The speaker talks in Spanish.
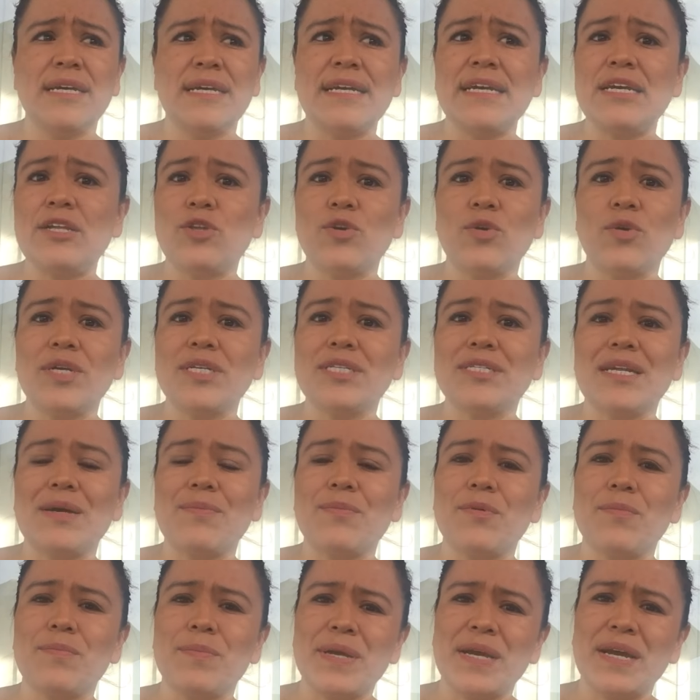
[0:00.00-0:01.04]
y no
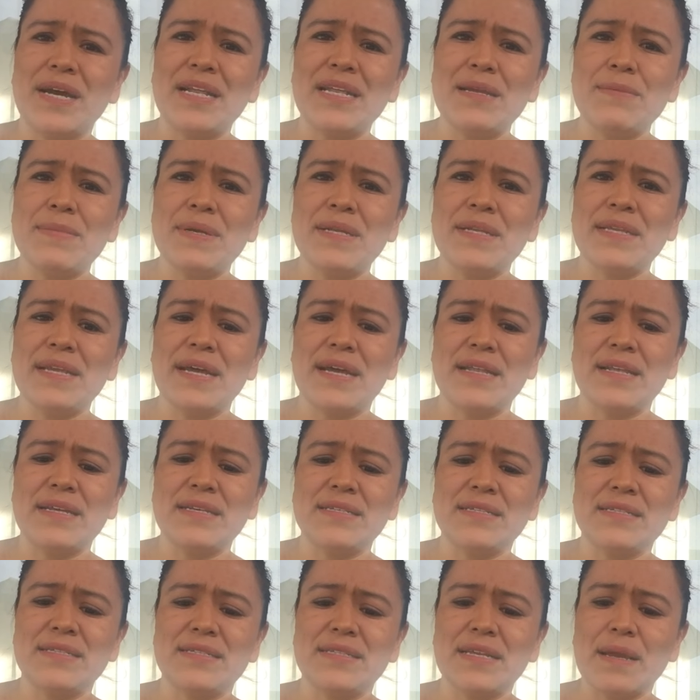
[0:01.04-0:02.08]
estamos bien
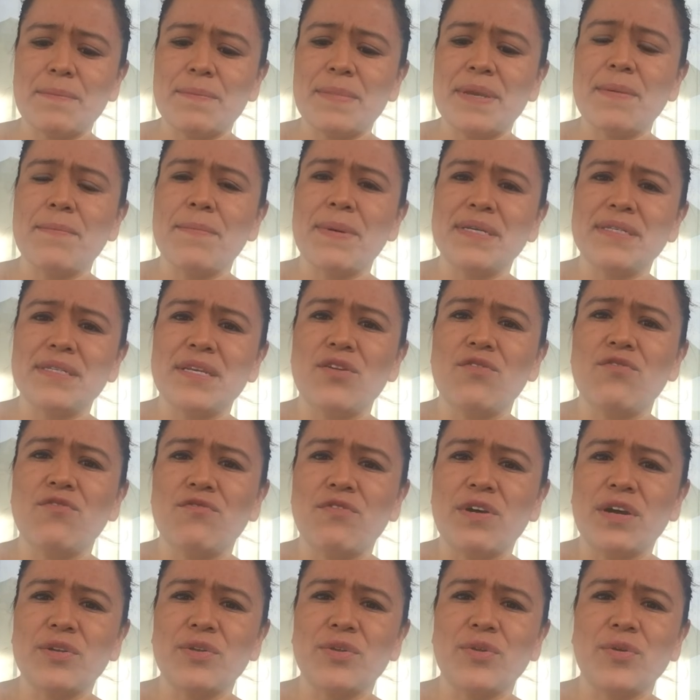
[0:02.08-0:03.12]
alimentadas, también va a ser un
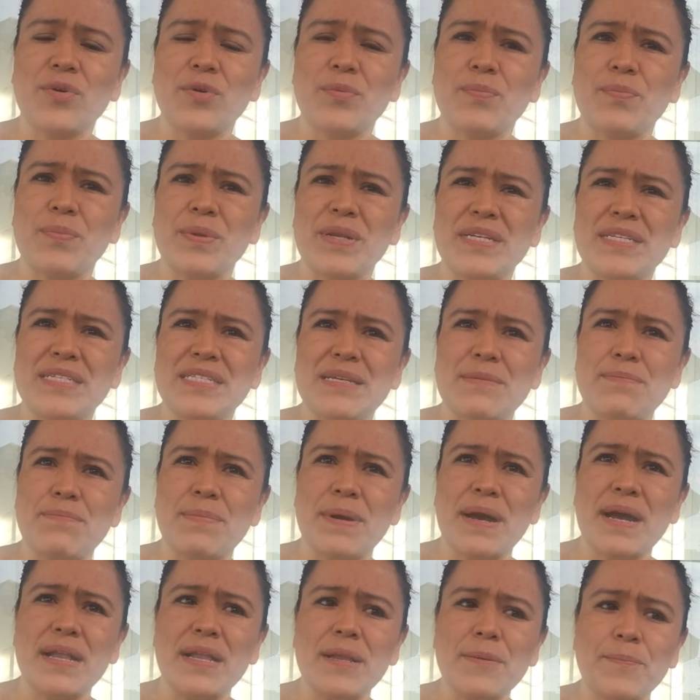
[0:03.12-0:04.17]
factor
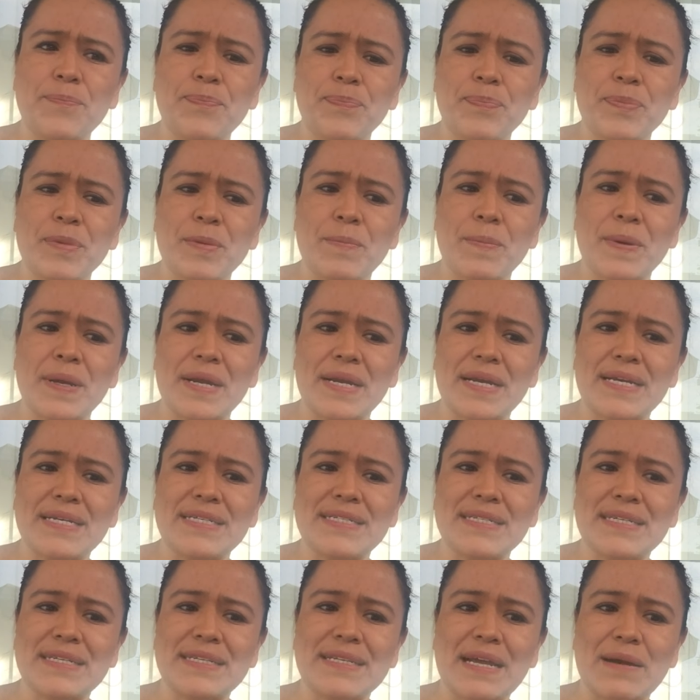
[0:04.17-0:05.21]
principal para que
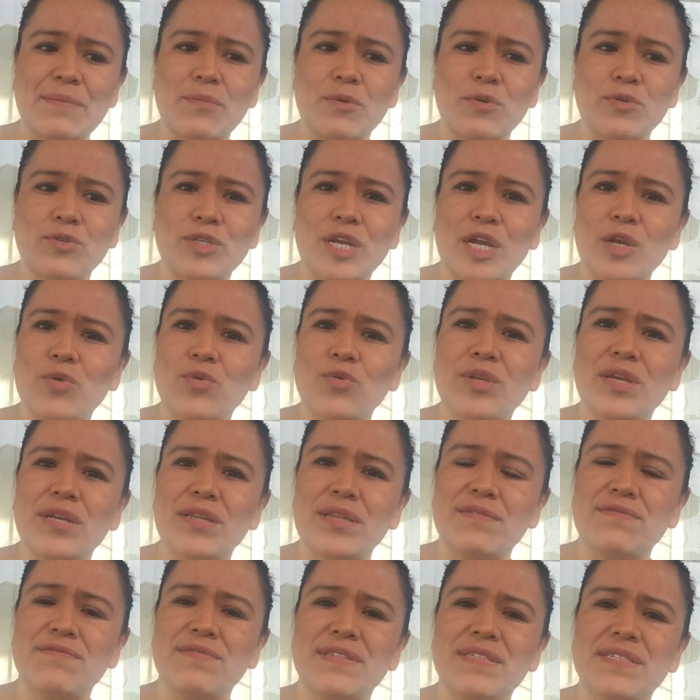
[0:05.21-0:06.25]
sintamos alguna
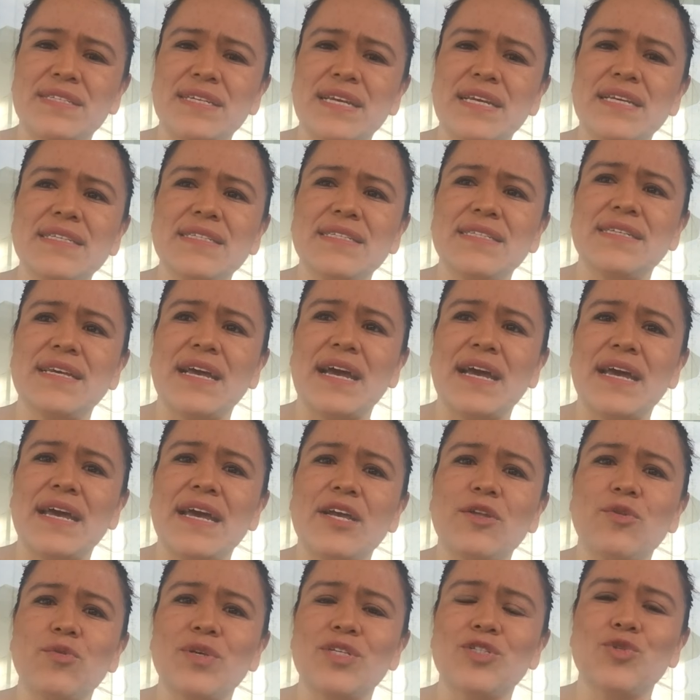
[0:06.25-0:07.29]
deficiencia
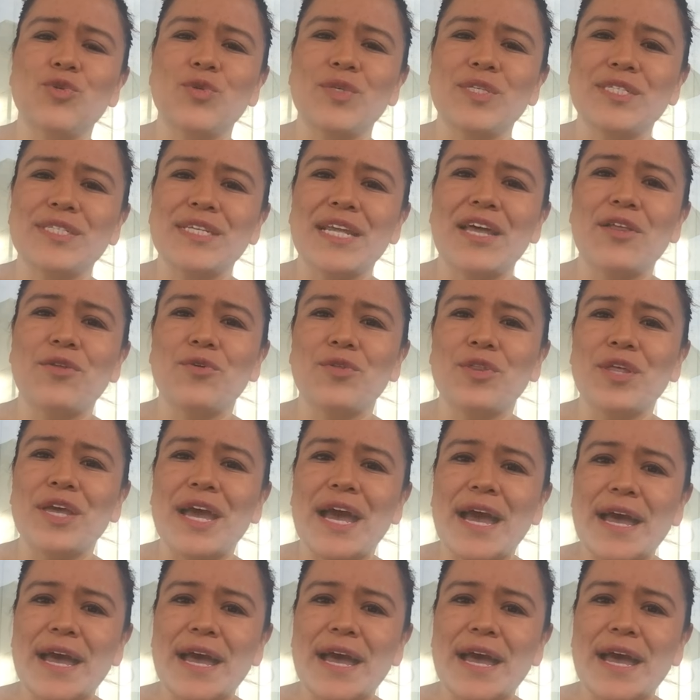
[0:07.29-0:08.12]
en nuestro estado de